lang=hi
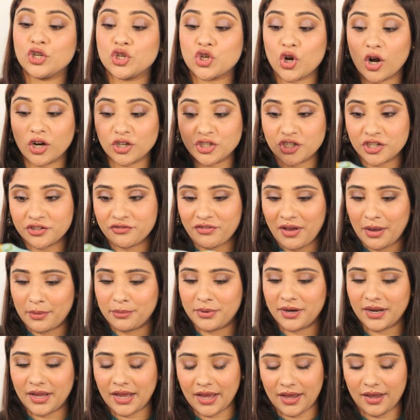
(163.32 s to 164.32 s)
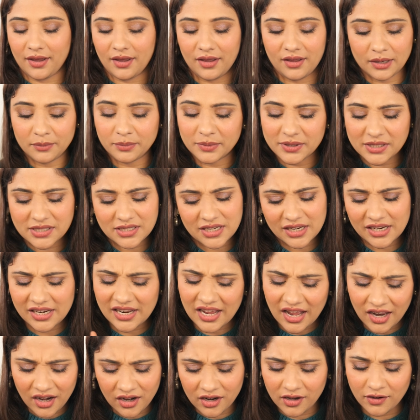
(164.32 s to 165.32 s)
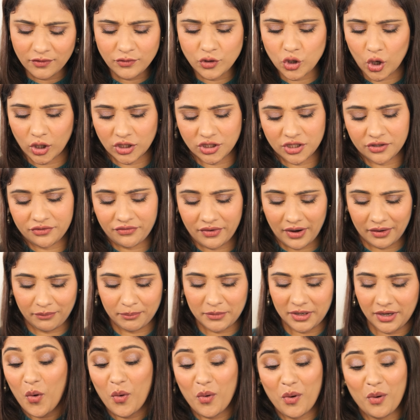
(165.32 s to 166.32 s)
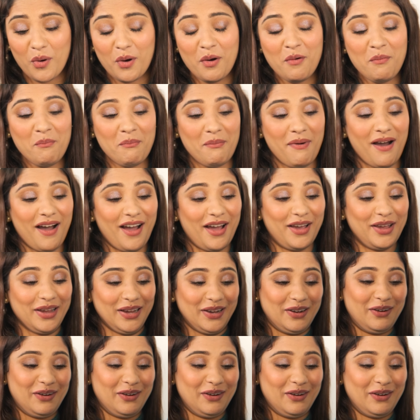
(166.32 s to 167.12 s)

जॉर्जेट फैब्रिक है एंड पर्सनली आई लव जॉर्जेट फैब्रिक ओ माई